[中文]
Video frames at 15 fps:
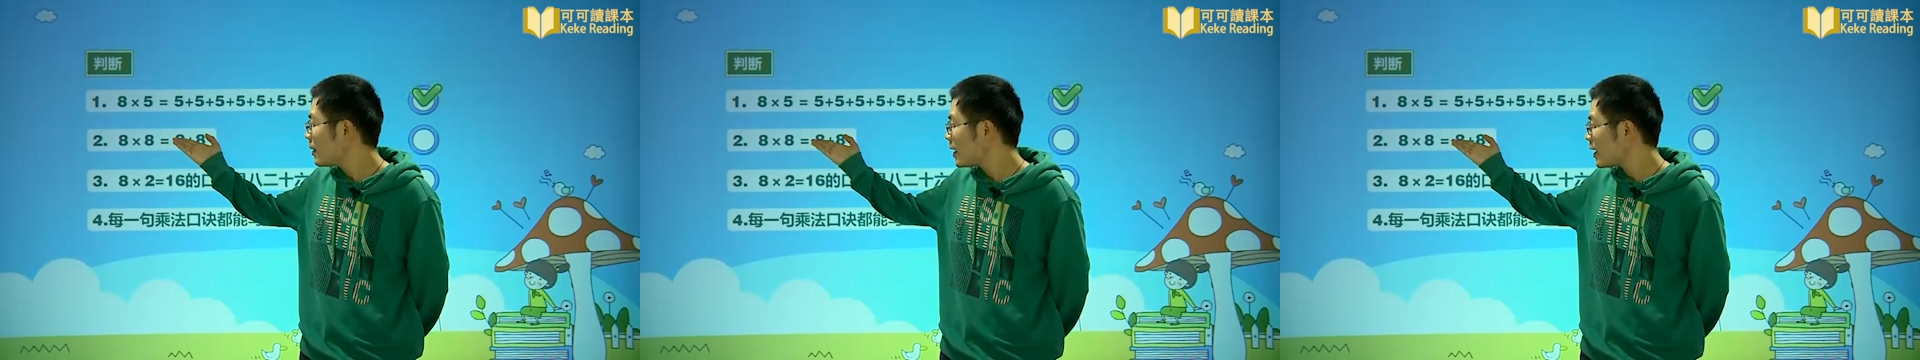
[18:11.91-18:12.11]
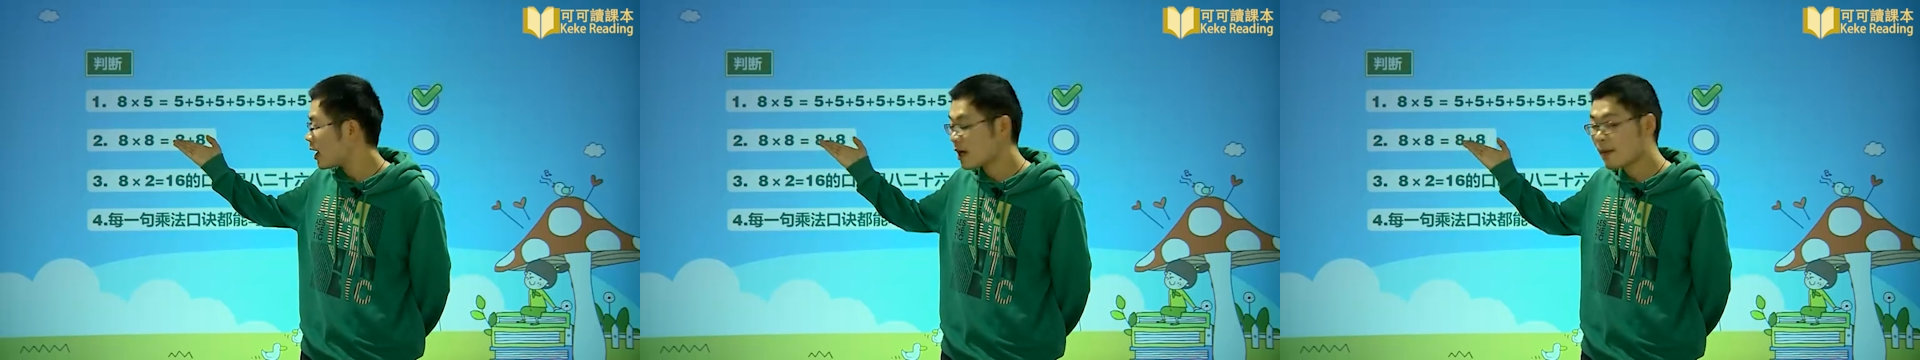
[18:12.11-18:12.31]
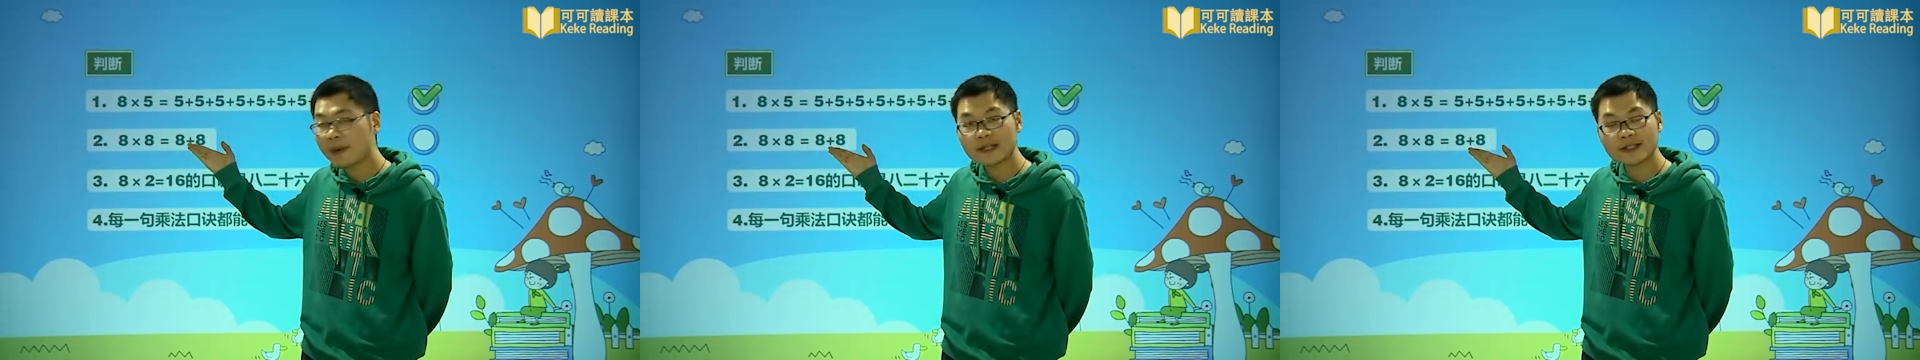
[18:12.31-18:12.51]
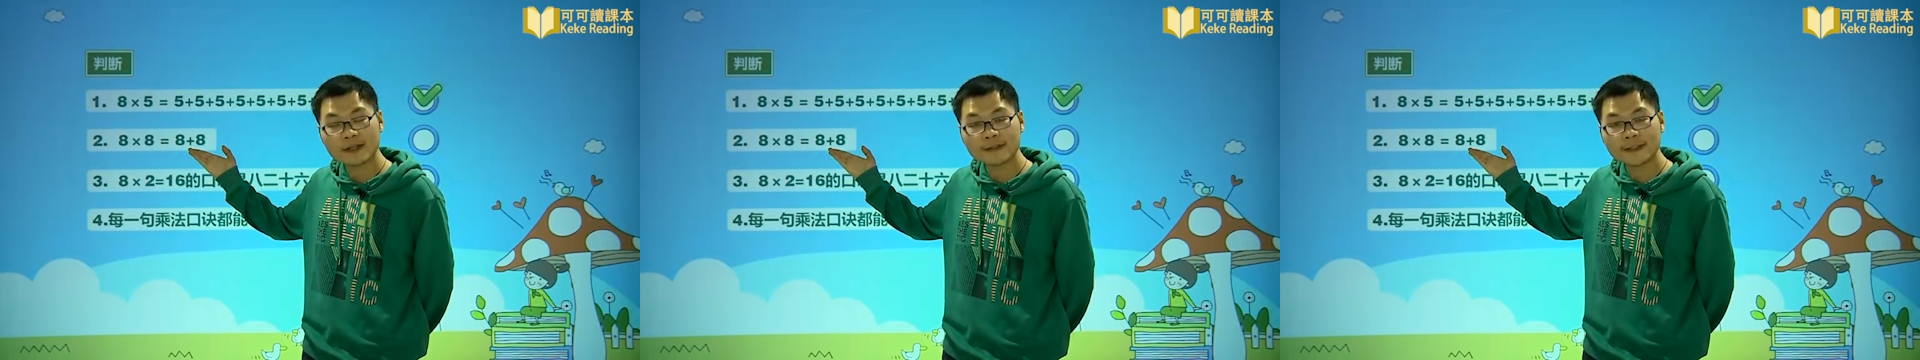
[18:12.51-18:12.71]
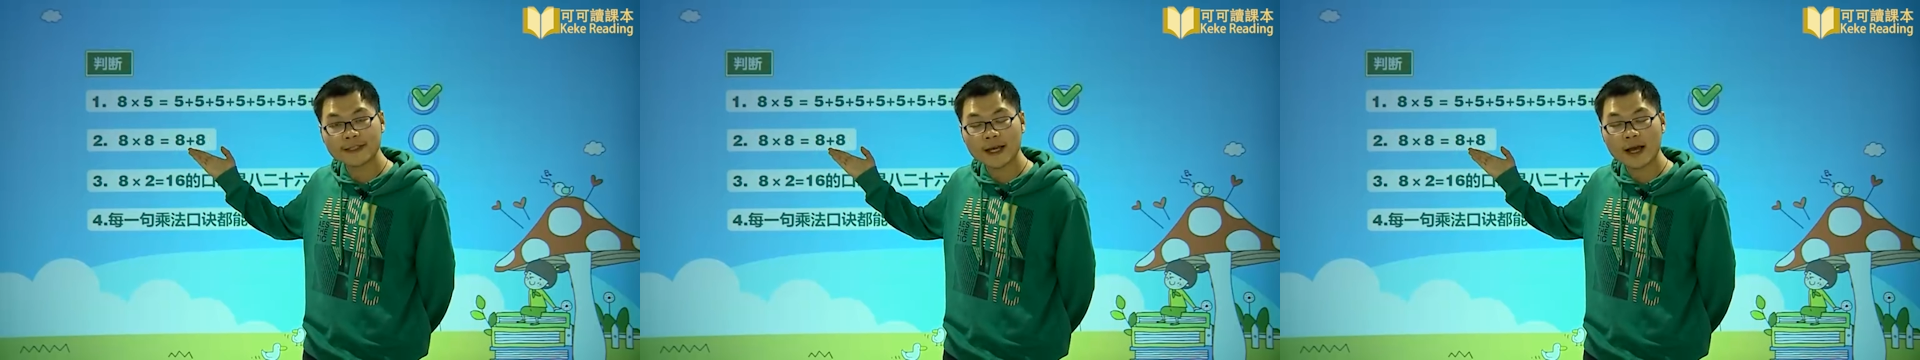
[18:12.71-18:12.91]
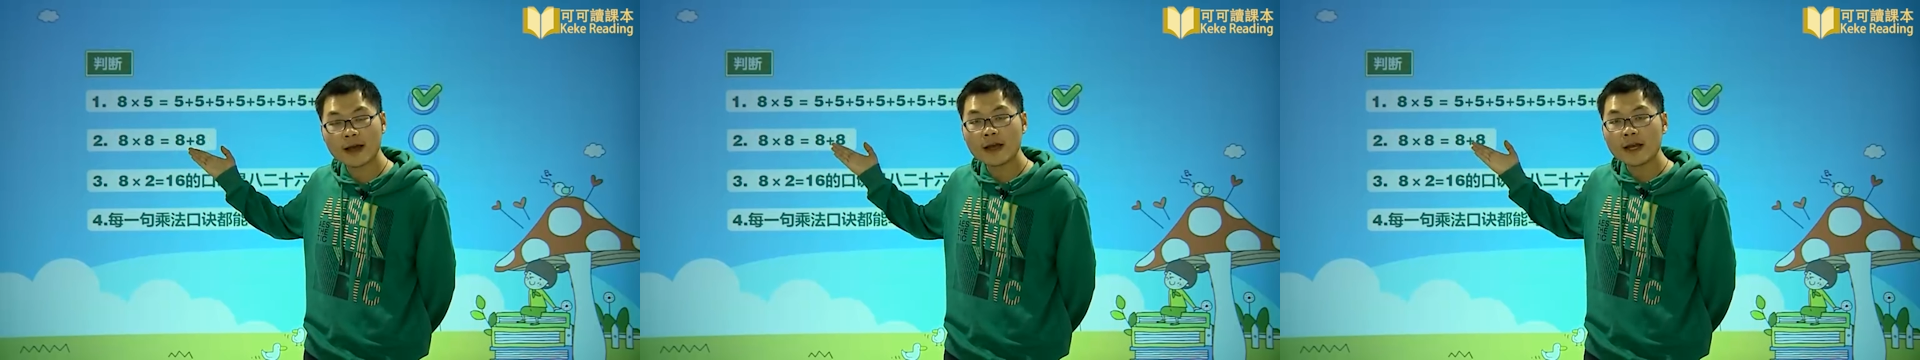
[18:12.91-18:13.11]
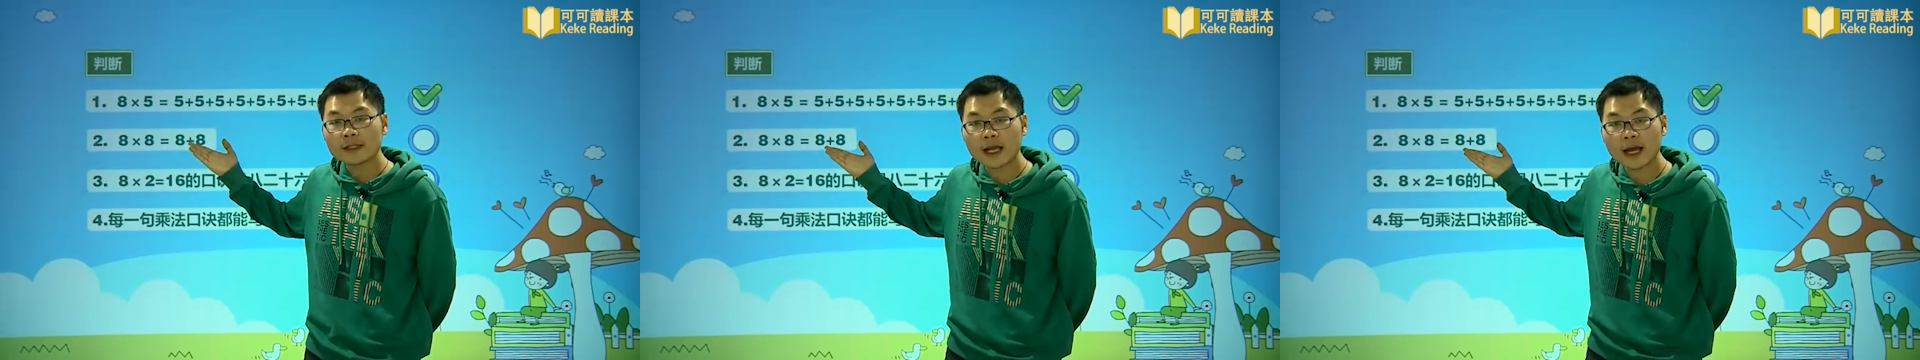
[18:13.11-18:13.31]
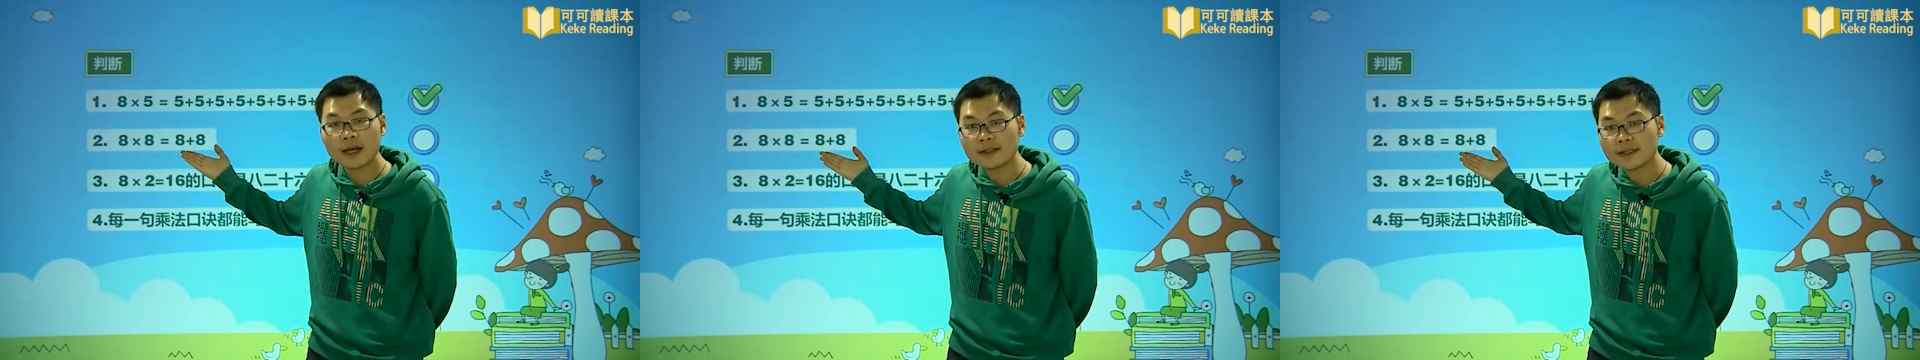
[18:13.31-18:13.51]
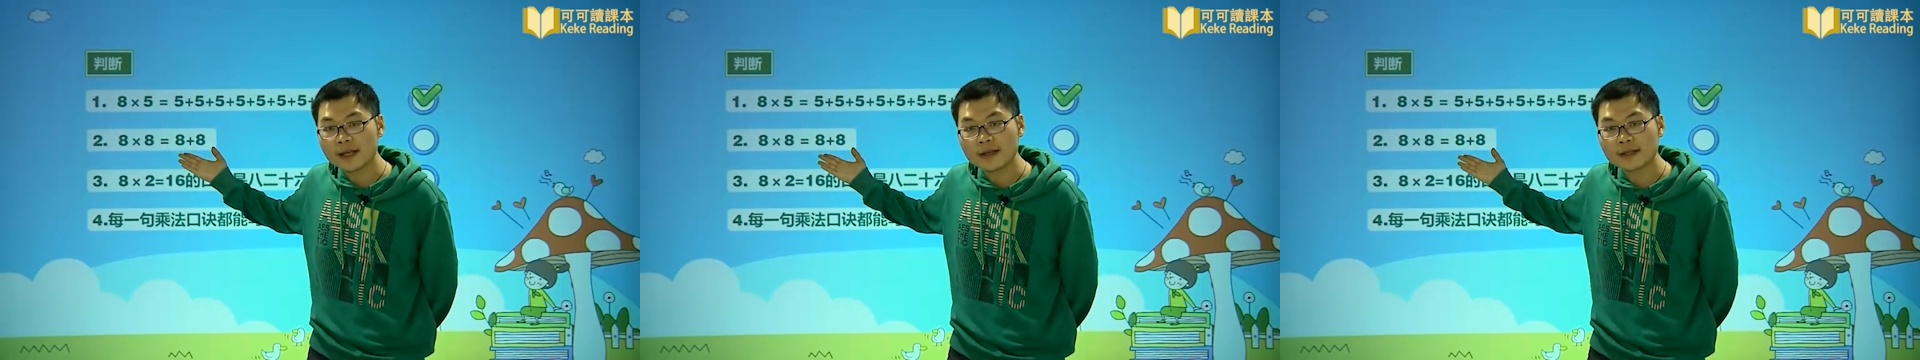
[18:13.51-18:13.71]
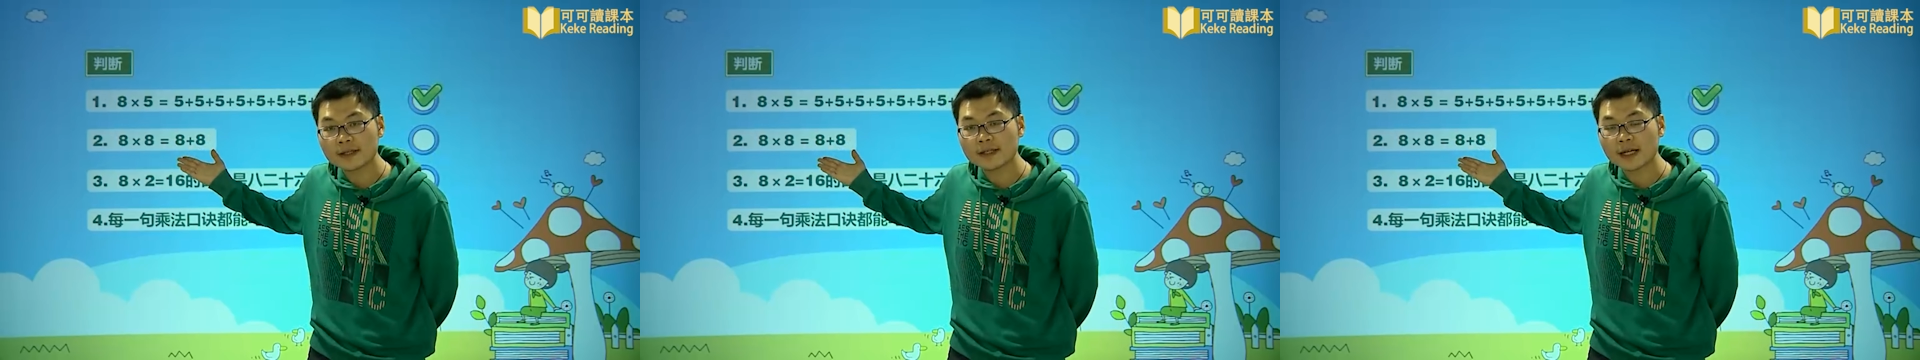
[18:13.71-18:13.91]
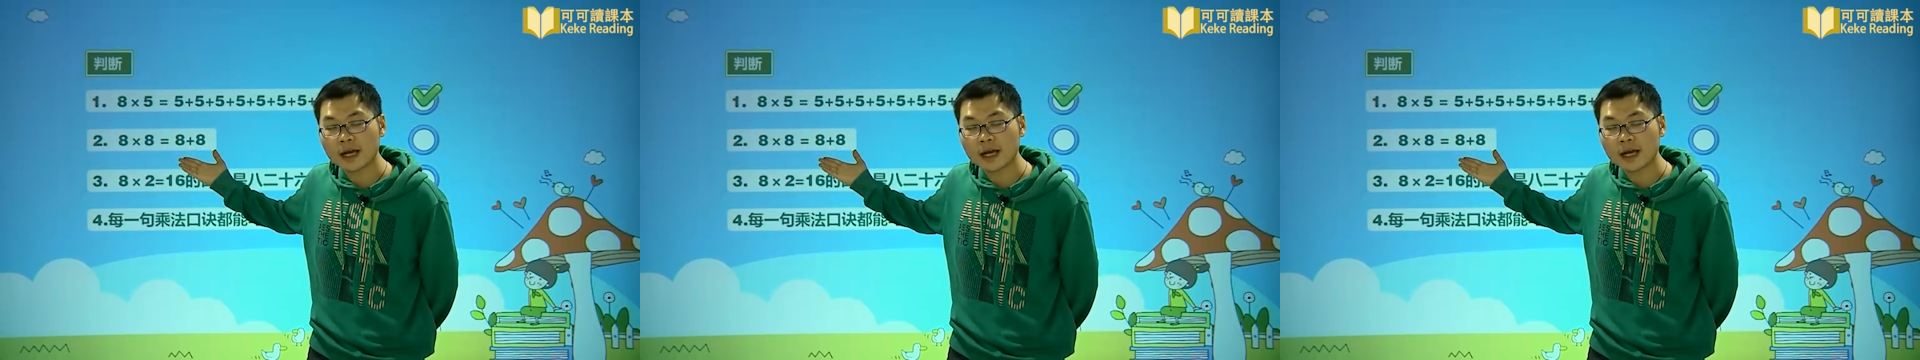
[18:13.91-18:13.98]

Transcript: 两个八相加，它写成